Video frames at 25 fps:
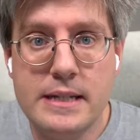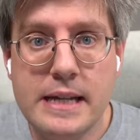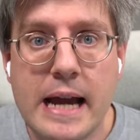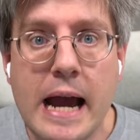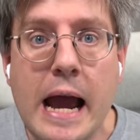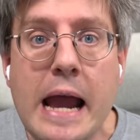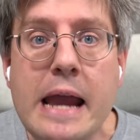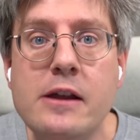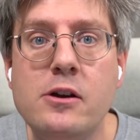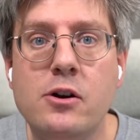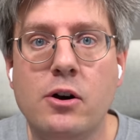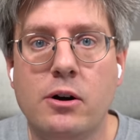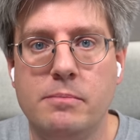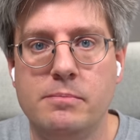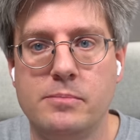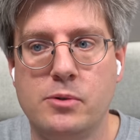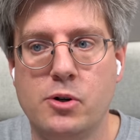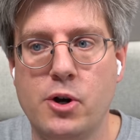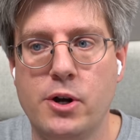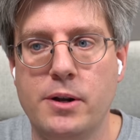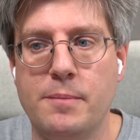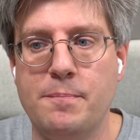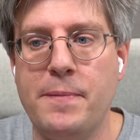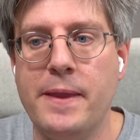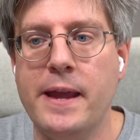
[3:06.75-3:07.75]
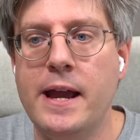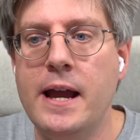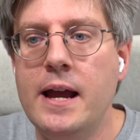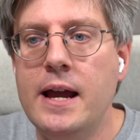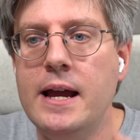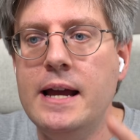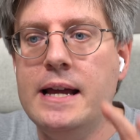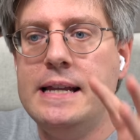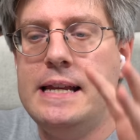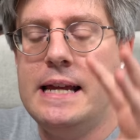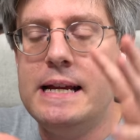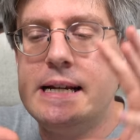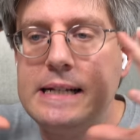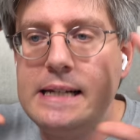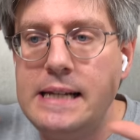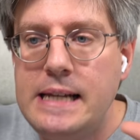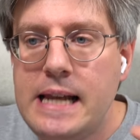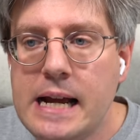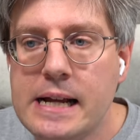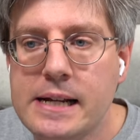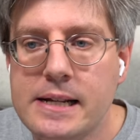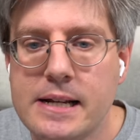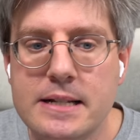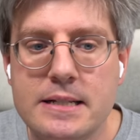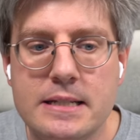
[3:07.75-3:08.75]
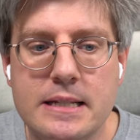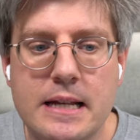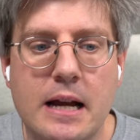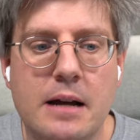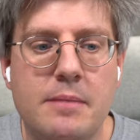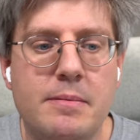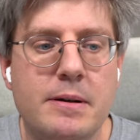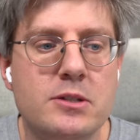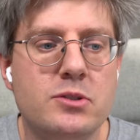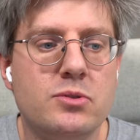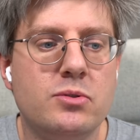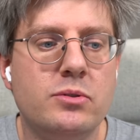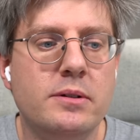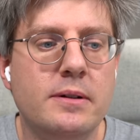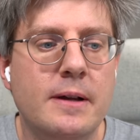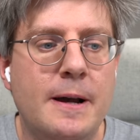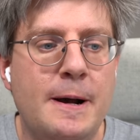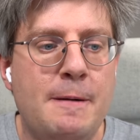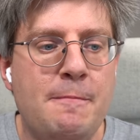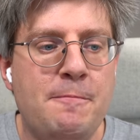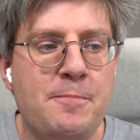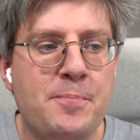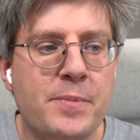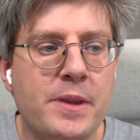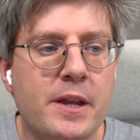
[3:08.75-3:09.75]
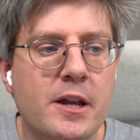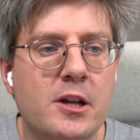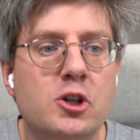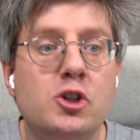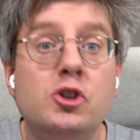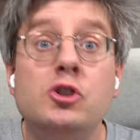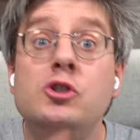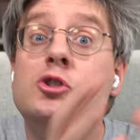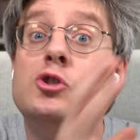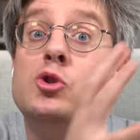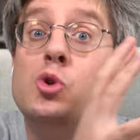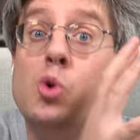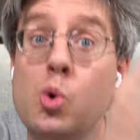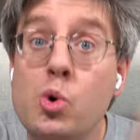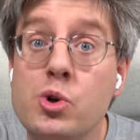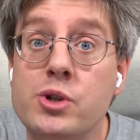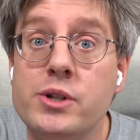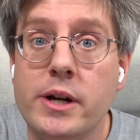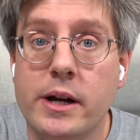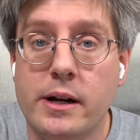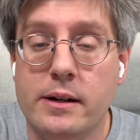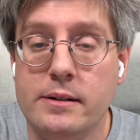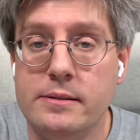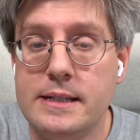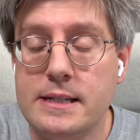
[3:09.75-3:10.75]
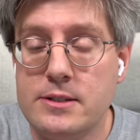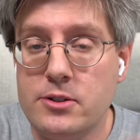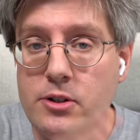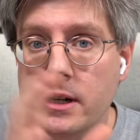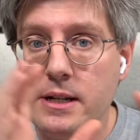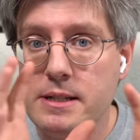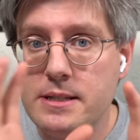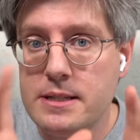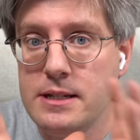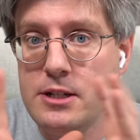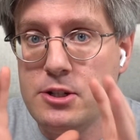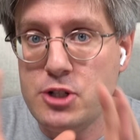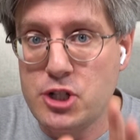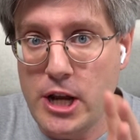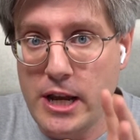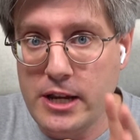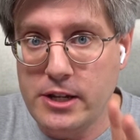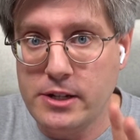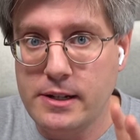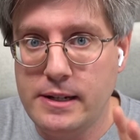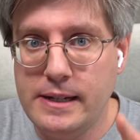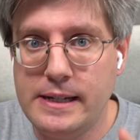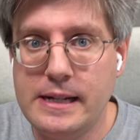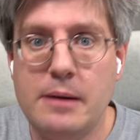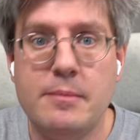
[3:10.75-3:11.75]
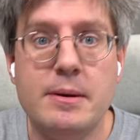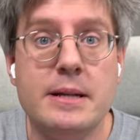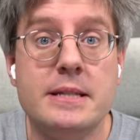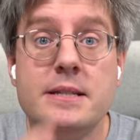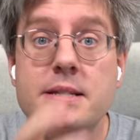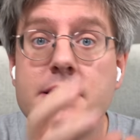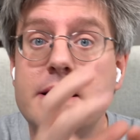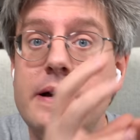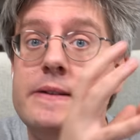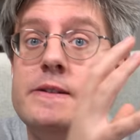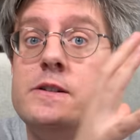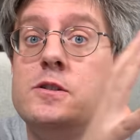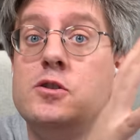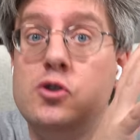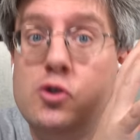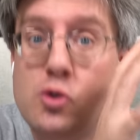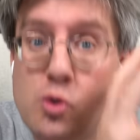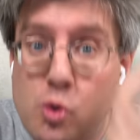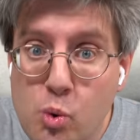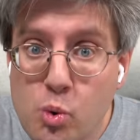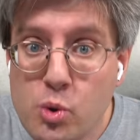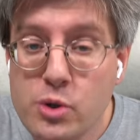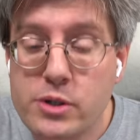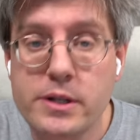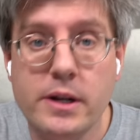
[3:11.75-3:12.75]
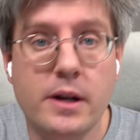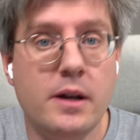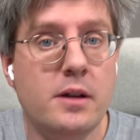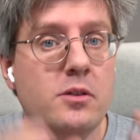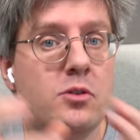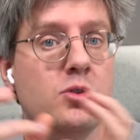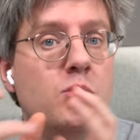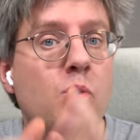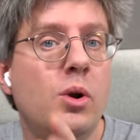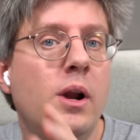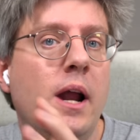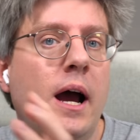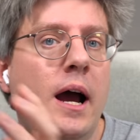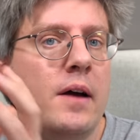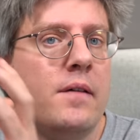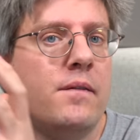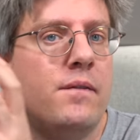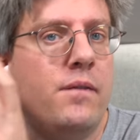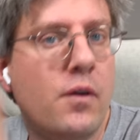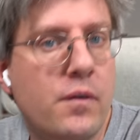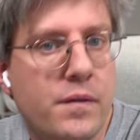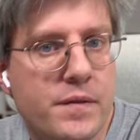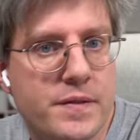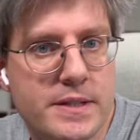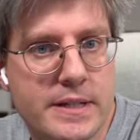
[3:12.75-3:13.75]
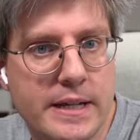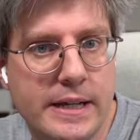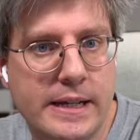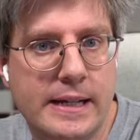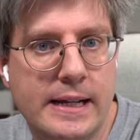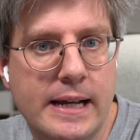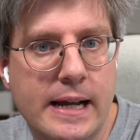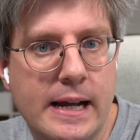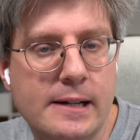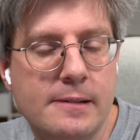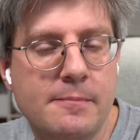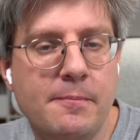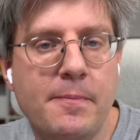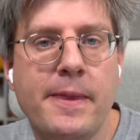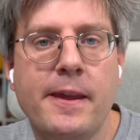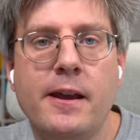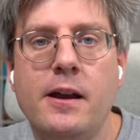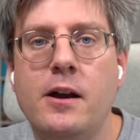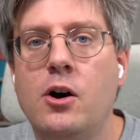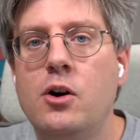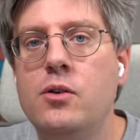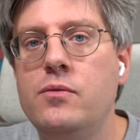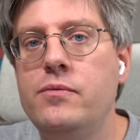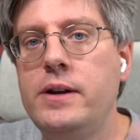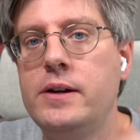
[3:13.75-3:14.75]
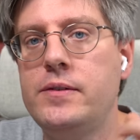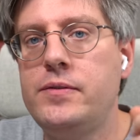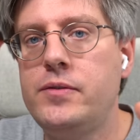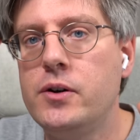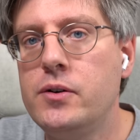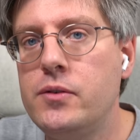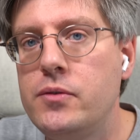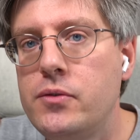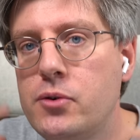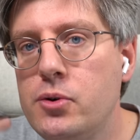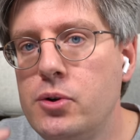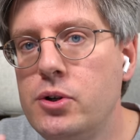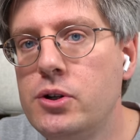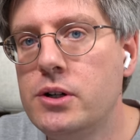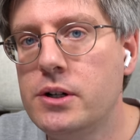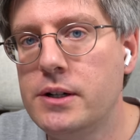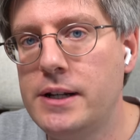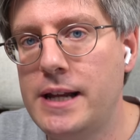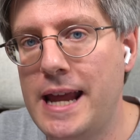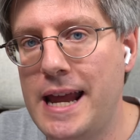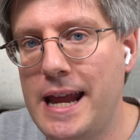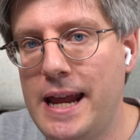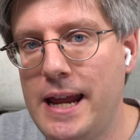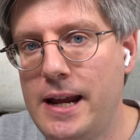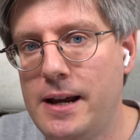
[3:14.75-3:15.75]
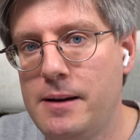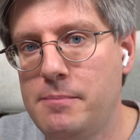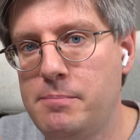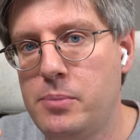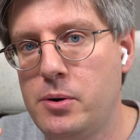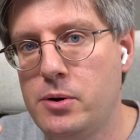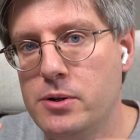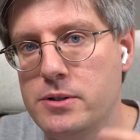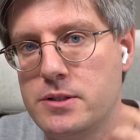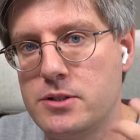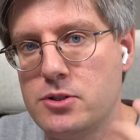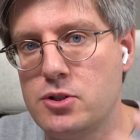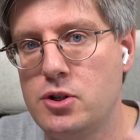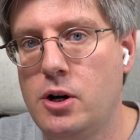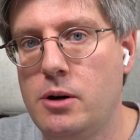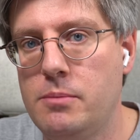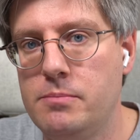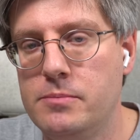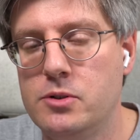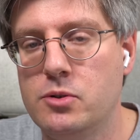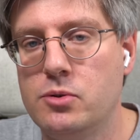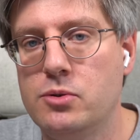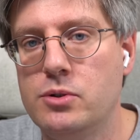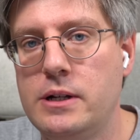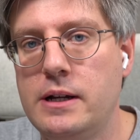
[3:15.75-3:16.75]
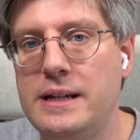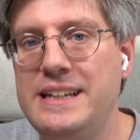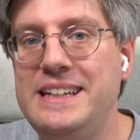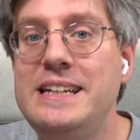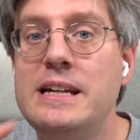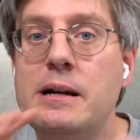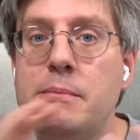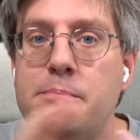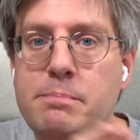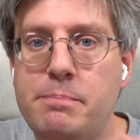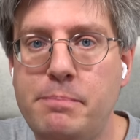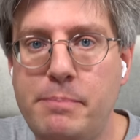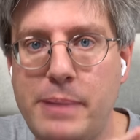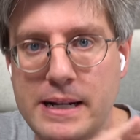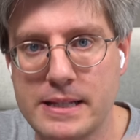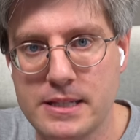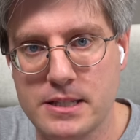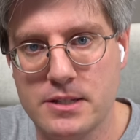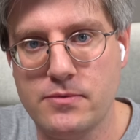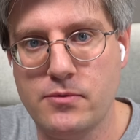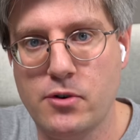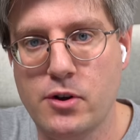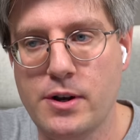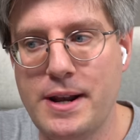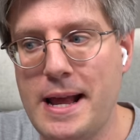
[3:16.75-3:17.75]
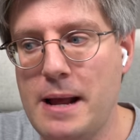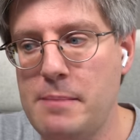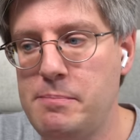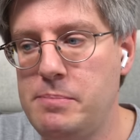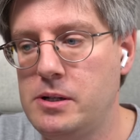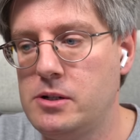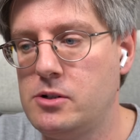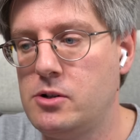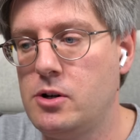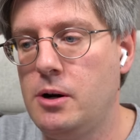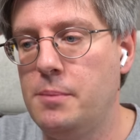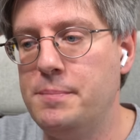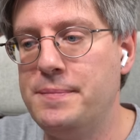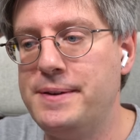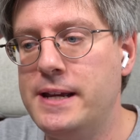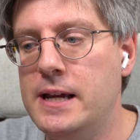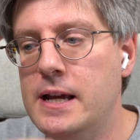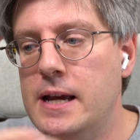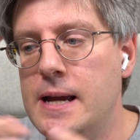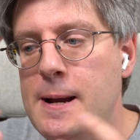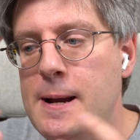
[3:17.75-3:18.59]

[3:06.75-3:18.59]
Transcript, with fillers: die reinkommen können. Der Klang ist aber so ein, ein guter, das soll jetzt nicht schlecht klingen, aber es ist halt ein guter 0815 Klang. Und wer von früheren AirPods kommt oder Earbuds von Apple kommt,